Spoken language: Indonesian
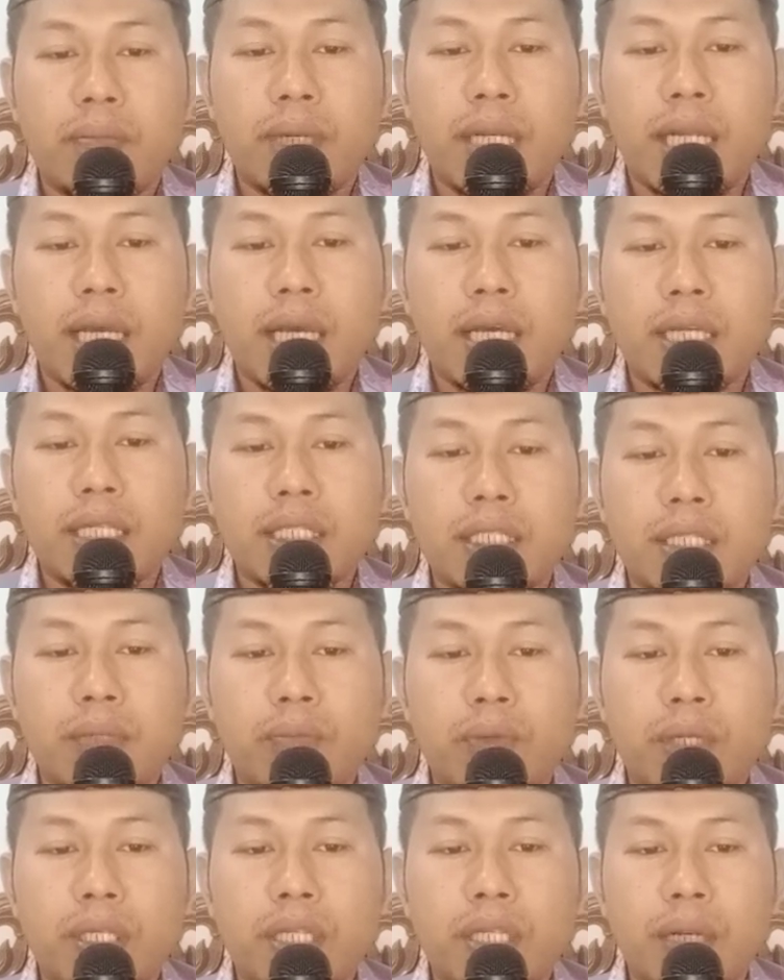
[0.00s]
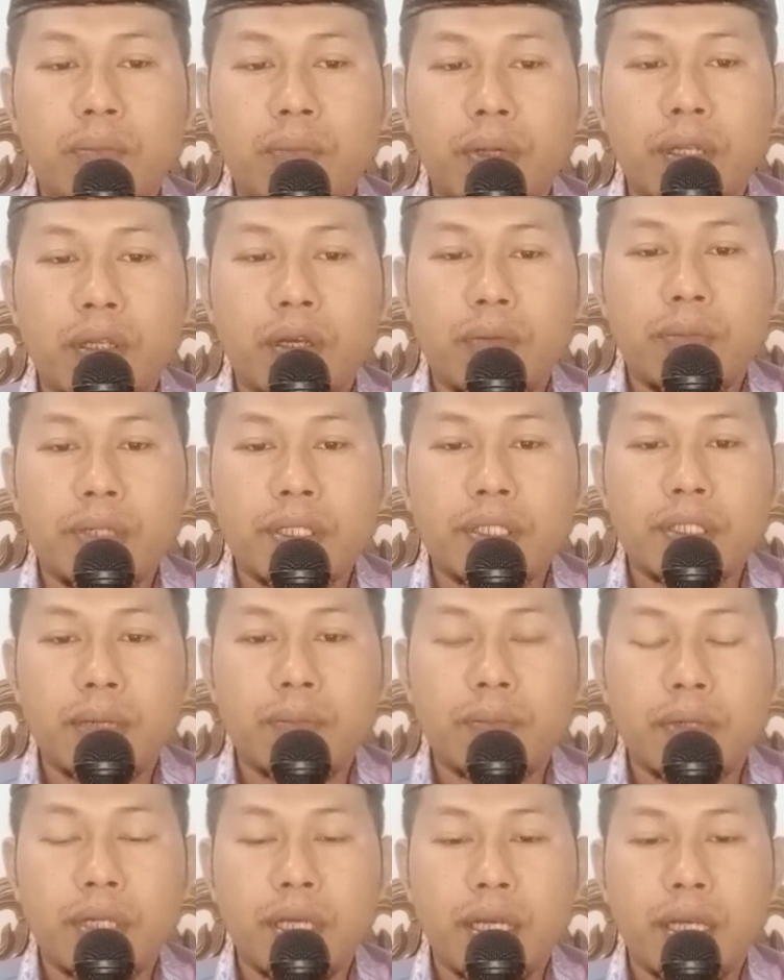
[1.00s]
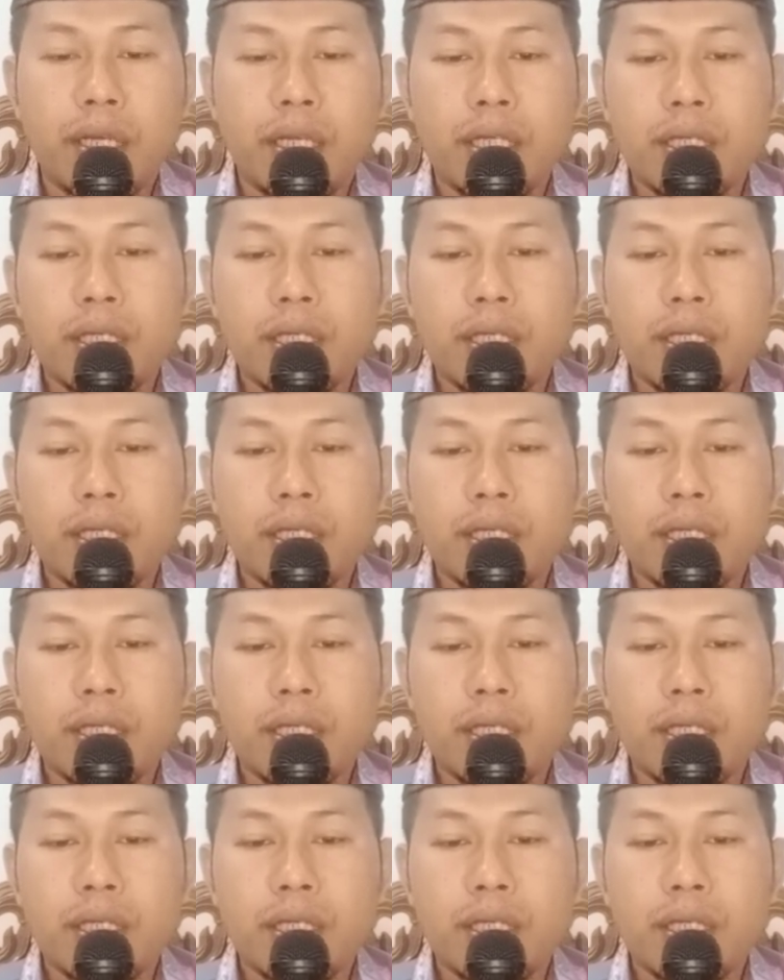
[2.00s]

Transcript: menangis. Kemudian beliau bersabda,